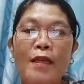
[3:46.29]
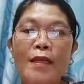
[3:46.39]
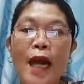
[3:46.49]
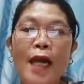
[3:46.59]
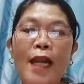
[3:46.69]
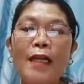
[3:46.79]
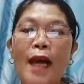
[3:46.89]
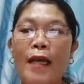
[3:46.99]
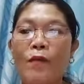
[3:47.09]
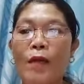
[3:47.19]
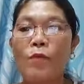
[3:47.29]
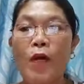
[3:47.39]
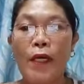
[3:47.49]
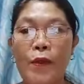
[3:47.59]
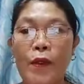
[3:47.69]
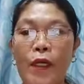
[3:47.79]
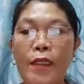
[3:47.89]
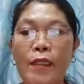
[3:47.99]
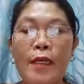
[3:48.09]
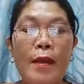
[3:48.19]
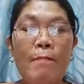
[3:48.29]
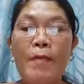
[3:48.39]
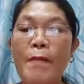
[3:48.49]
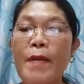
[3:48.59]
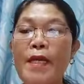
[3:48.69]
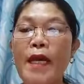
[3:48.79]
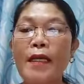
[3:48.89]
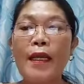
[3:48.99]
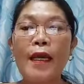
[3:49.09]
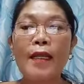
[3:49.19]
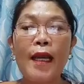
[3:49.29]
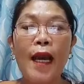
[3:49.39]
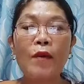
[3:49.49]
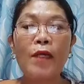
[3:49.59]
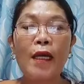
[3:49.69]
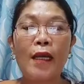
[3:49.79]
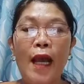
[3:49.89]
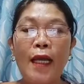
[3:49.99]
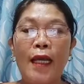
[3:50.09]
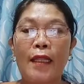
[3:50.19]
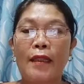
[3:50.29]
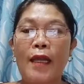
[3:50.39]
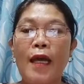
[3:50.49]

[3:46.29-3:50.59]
Dahil kaarawan mo ngayon, bibigyan ka ng regalo ng langit